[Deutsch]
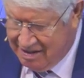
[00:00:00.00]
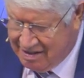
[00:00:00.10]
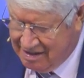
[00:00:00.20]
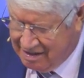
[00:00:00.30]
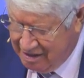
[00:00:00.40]

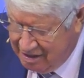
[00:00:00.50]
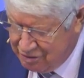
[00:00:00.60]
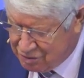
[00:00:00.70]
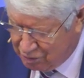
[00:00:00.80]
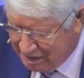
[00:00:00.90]
dass
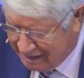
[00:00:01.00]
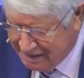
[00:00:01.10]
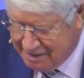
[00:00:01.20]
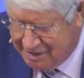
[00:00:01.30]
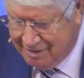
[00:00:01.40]
Jesu
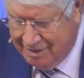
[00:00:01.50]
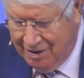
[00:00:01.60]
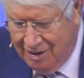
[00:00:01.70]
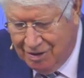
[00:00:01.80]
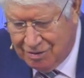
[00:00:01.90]
Leiden
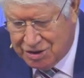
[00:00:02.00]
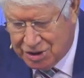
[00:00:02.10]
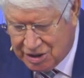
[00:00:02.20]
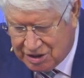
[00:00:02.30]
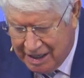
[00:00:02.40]
und
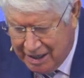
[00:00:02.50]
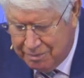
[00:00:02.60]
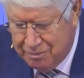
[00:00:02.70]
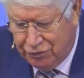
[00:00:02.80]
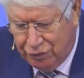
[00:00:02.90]

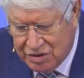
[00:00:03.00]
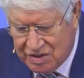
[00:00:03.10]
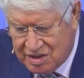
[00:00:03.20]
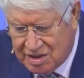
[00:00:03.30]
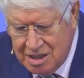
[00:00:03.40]
Sterben für
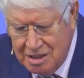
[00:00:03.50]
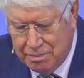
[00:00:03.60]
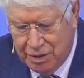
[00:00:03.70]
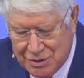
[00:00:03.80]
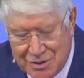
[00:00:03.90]
sie
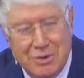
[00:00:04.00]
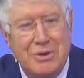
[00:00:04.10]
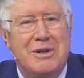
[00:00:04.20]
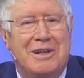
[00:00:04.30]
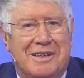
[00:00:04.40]

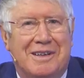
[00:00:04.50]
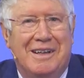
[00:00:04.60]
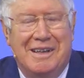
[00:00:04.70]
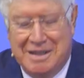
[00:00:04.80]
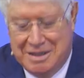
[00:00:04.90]
persönlich
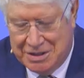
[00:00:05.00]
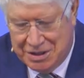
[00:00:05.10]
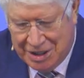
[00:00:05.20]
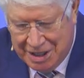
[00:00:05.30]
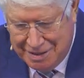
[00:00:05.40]

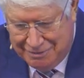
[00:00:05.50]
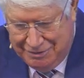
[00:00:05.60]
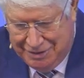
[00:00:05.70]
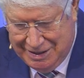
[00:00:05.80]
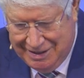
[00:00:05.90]
geschehen
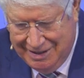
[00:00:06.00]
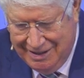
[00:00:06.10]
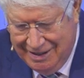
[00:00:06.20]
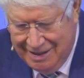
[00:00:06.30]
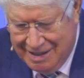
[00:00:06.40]
wird.
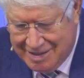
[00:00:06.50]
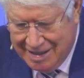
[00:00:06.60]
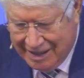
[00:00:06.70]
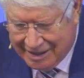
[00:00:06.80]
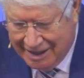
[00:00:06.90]

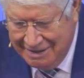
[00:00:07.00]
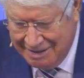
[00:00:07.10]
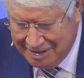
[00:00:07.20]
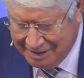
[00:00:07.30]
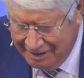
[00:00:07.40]
Sie
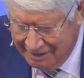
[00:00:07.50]
erkannte,